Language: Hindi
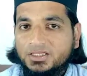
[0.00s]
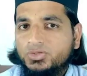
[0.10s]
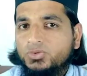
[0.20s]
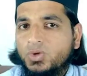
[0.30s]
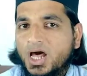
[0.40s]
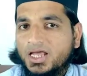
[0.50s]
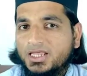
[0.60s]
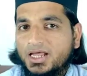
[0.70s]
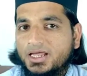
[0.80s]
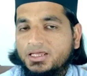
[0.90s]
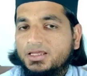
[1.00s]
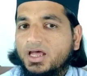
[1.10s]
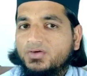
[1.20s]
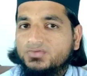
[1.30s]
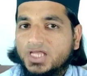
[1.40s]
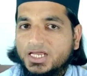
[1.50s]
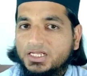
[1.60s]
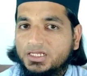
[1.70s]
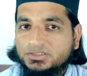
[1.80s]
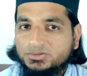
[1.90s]
की दुआ क्या है
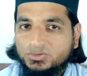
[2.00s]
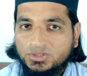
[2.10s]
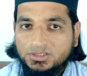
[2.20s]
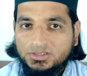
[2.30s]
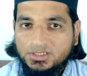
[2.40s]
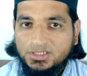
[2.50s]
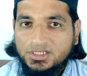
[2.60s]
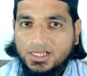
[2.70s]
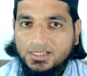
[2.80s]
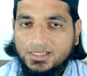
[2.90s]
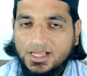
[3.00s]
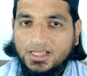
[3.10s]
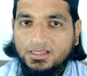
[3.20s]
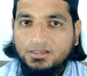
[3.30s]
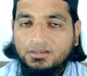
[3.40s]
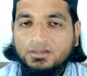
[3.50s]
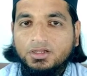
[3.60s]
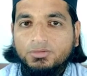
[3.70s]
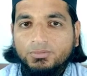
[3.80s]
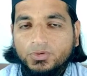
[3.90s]
अफतारी का सुन्नत तरीका क्या है
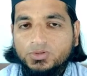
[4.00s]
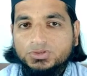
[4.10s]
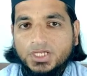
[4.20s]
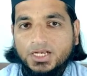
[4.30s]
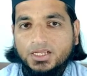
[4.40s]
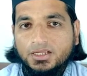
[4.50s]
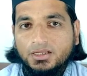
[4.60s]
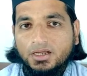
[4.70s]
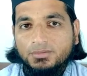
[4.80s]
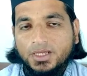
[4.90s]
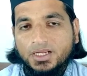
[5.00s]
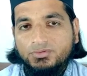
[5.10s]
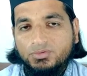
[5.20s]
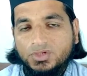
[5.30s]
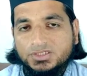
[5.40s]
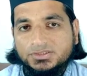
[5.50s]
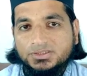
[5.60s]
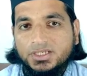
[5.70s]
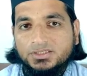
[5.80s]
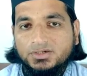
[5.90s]
बहुत सारे हमारे व्यूअर्स
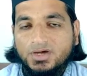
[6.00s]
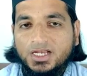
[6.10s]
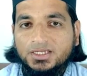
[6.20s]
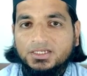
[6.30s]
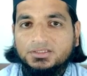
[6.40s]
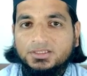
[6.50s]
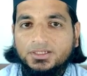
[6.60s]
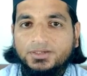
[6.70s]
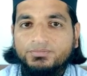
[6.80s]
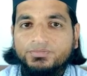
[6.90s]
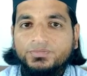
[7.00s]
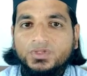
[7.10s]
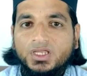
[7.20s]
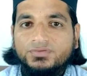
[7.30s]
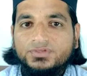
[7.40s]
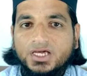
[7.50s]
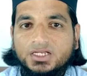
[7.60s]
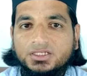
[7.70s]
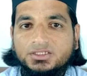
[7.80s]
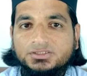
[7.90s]
ये सवाल करते हैं कि
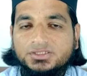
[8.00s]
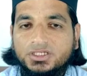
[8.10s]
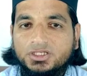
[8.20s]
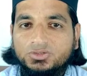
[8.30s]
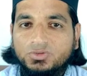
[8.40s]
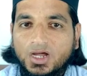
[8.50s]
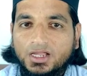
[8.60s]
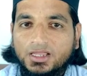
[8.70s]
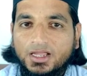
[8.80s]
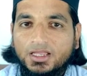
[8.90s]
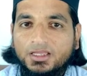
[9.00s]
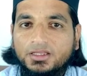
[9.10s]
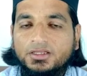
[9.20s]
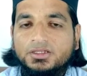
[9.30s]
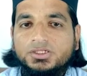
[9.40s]
अफतारी की सही दुआ क्या है